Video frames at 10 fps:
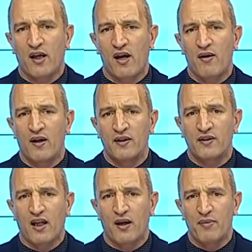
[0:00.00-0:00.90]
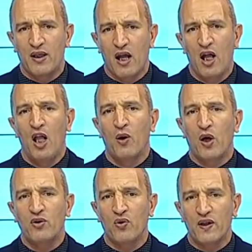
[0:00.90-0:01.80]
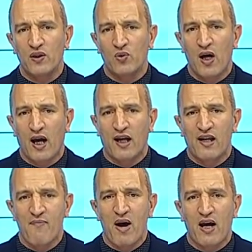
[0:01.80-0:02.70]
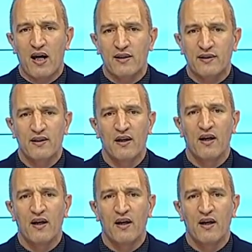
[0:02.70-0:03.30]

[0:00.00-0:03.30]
الانتخابية وتخيطها على مقاس